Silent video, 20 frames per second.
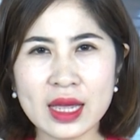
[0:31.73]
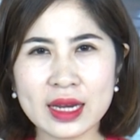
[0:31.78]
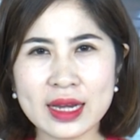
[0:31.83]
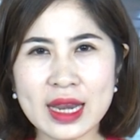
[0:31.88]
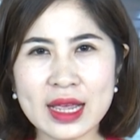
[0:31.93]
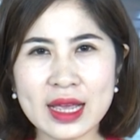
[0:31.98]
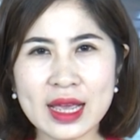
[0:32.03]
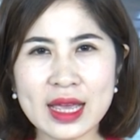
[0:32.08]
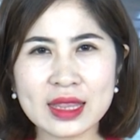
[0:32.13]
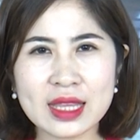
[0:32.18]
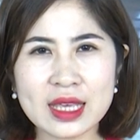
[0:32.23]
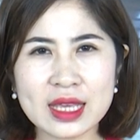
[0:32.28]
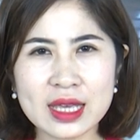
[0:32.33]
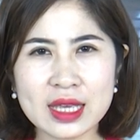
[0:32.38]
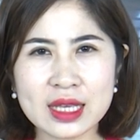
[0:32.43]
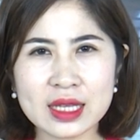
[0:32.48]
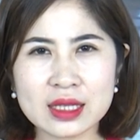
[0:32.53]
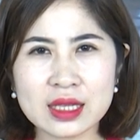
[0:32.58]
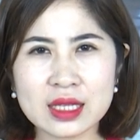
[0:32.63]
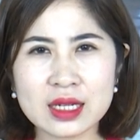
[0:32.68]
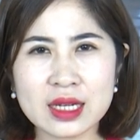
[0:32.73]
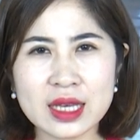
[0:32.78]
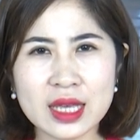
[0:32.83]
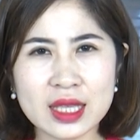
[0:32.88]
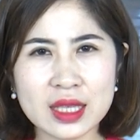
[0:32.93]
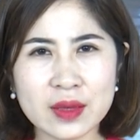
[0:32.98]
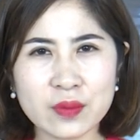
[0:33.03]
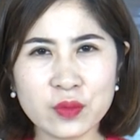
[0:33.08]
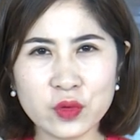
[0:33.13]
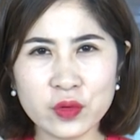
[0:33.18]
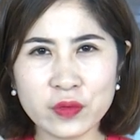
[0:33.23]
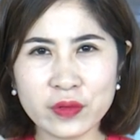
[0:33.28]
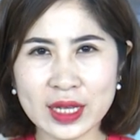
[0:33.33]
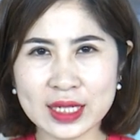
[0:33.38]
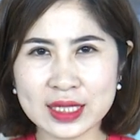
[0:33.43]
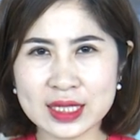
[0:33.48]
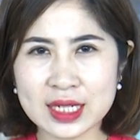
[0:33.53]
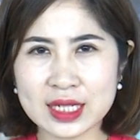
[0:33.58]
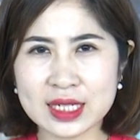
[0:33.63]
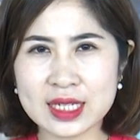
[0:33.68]
để nghe tình hình thực hiện nhiệm vụ phát
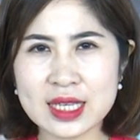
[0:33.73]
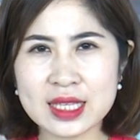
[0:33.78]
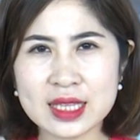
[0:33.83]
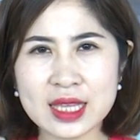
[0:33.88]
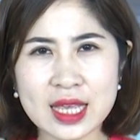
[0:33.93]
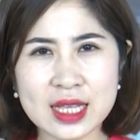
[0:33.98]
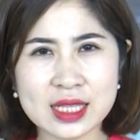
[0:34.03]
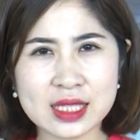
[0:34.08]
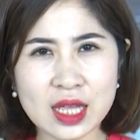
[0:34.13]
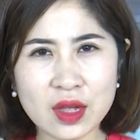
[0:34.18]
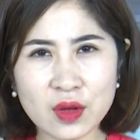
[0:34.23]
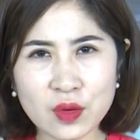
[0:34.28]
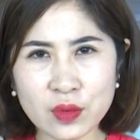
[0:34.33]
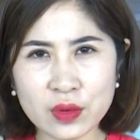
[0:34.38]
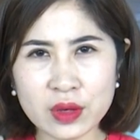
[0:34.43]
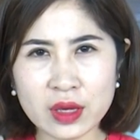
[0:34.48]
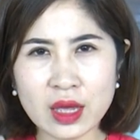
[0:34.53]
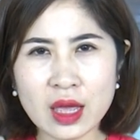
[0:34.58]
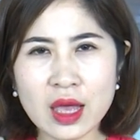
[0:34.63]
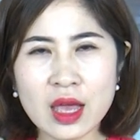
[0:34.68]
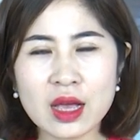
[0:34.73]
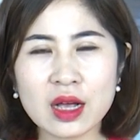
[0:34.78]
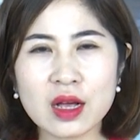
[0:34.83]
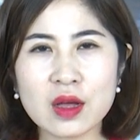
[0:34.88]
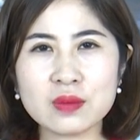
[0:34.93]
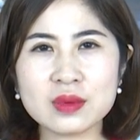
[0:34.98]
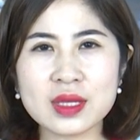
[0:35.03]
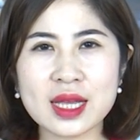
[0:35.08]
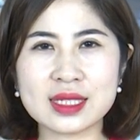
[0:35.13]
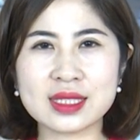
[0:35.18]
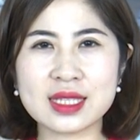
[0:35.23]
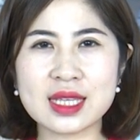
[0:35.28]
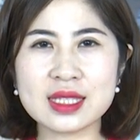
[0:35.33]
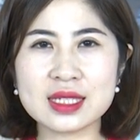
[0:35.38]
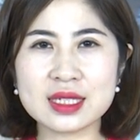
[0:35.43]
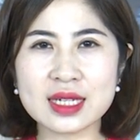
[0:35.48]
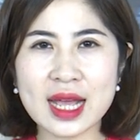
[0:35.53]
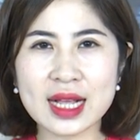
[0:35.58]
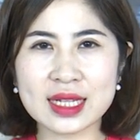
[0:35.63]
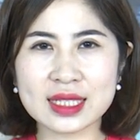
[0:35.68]
triển kinh tế xã hội công tác xây
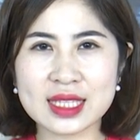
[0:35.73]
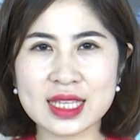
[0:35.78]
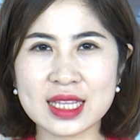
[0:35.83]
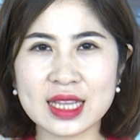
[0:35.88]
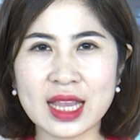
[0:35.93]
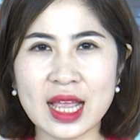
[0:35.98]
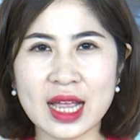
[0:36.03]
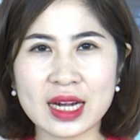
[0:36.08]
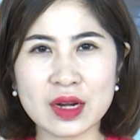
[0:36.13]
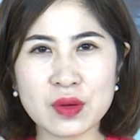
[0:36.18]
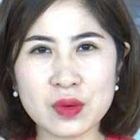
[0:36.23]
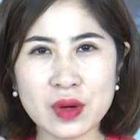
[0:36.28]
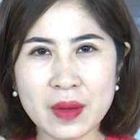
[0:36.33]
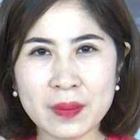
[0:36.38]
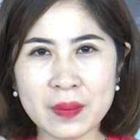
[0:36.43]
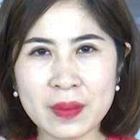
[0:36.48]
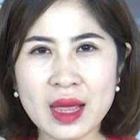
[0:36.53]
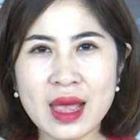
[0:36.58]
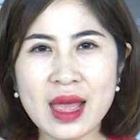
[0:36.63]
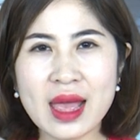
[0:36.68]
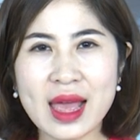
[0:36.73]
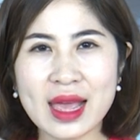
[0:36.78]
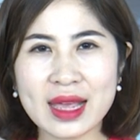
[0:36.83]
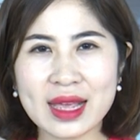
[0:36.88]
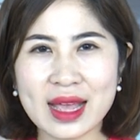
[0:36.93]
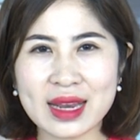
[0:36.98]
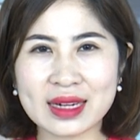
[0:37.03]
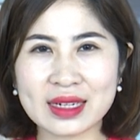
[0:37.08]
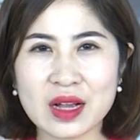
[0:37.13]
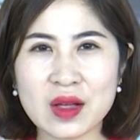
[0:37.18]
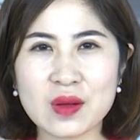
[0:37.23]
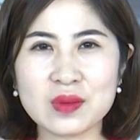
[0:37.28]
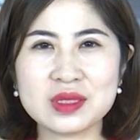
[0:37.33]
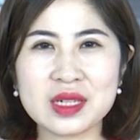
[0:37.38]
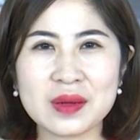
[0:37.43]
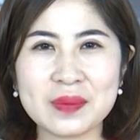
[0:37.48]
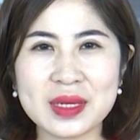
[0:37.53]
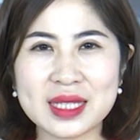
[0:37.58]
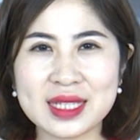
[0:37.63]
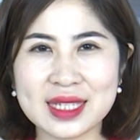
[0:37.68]
dựng đảng 9 tháng đầu năm
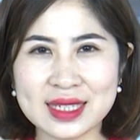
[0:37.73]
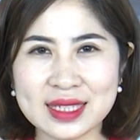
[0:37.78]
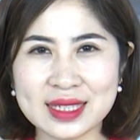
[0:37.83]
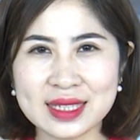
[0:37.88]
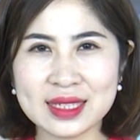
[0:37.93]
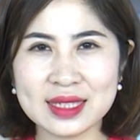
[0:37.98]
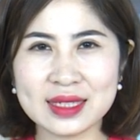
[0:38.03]
2019.